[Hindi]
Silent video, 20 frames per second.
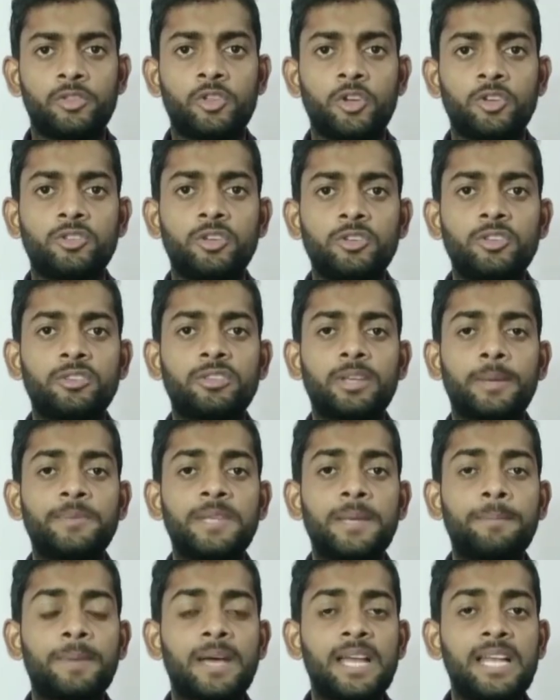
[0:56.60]
दोस्तों जो
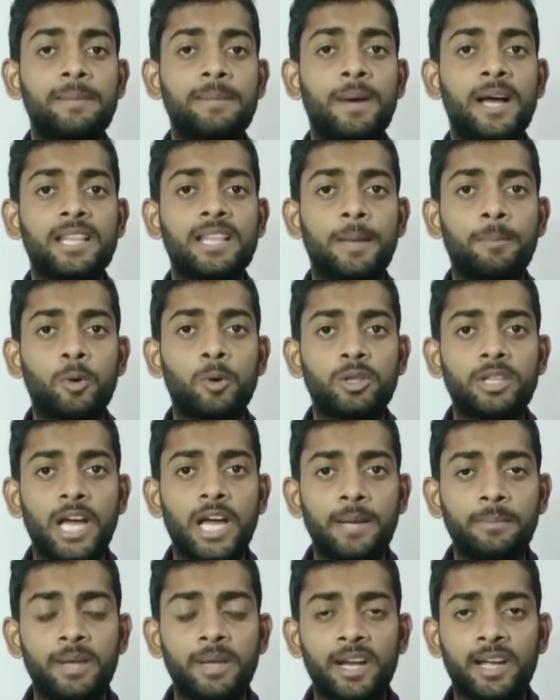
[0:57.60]
सबसे पहली बात आपको
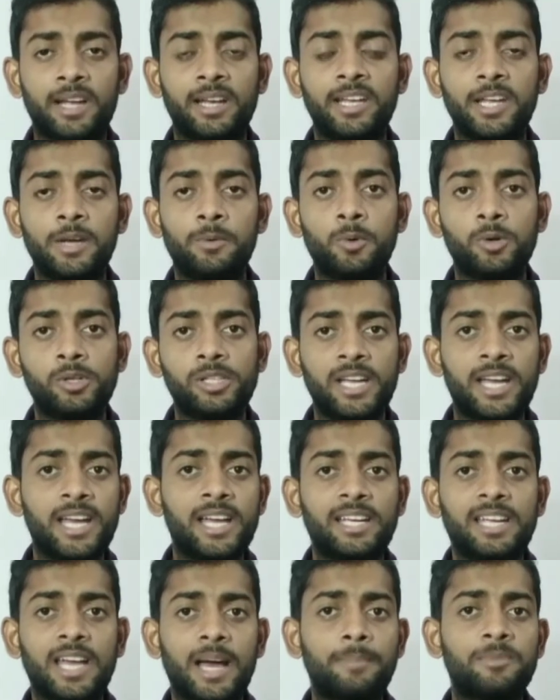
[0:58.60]
ध्यान में रखनी है वो ये
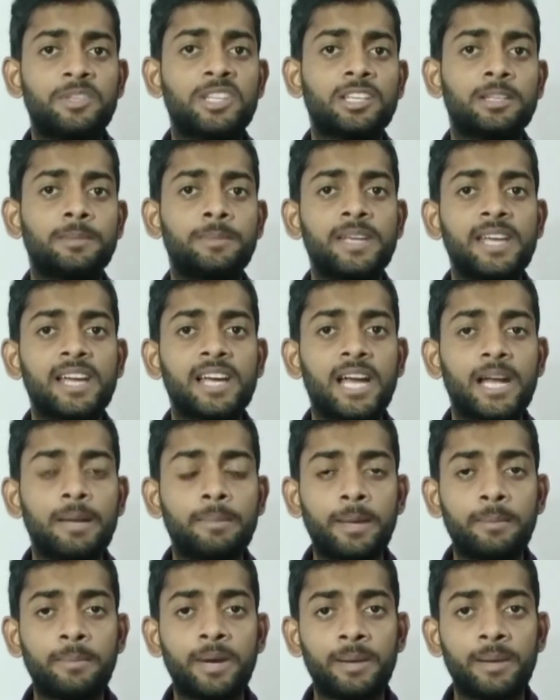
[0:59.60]
है कि आप जिस भी
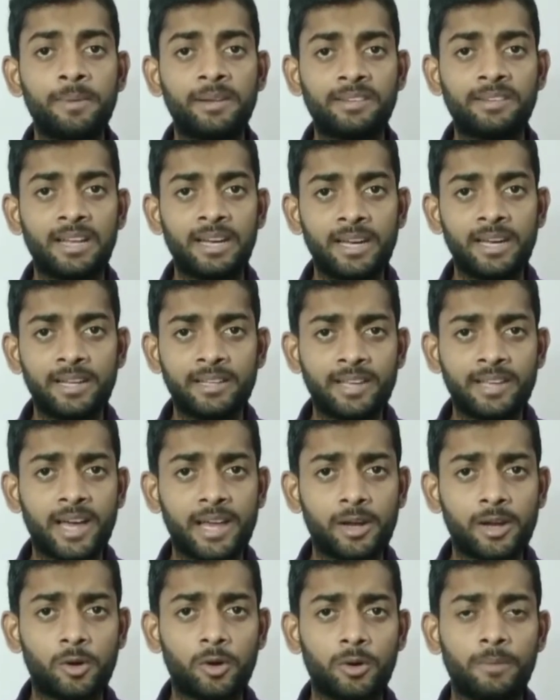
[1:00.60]
एकेडमी में एडमिशन लेने
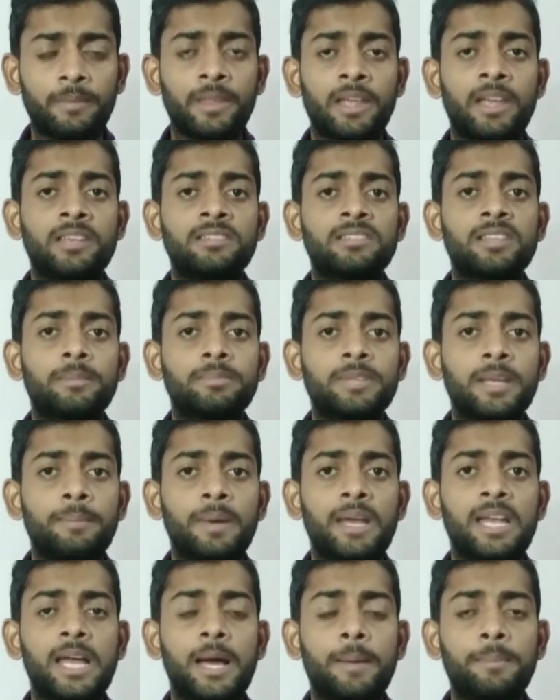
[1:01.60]
जा रहे हो सबसे
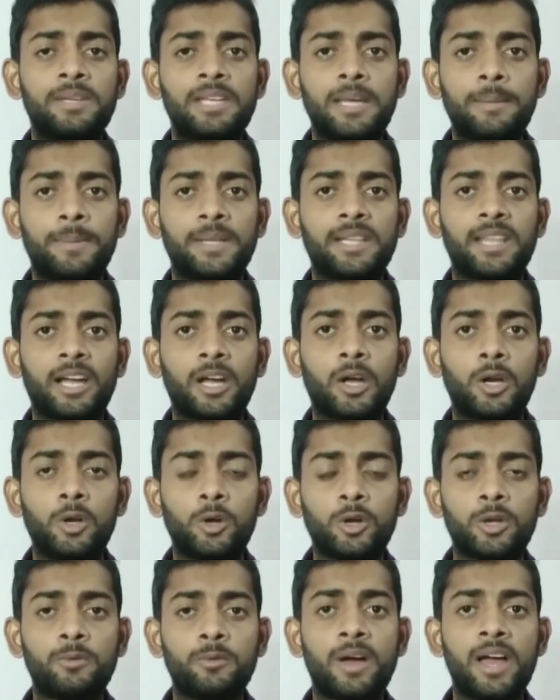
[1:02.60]
पहले आप ये पता कर
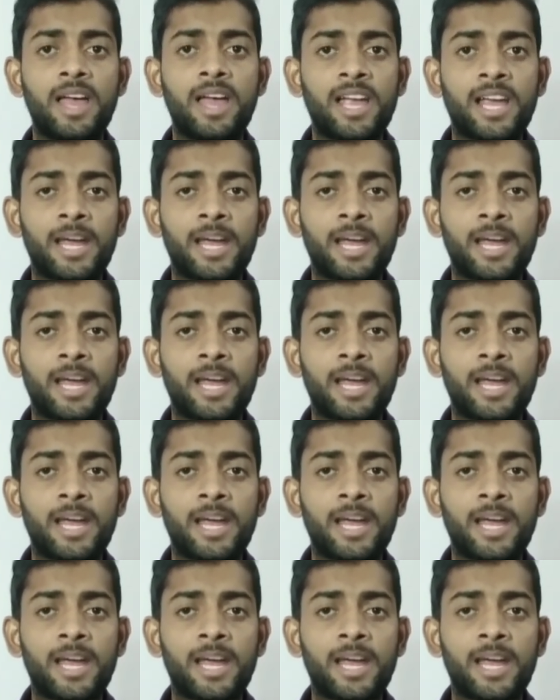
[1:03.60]
लो कि वह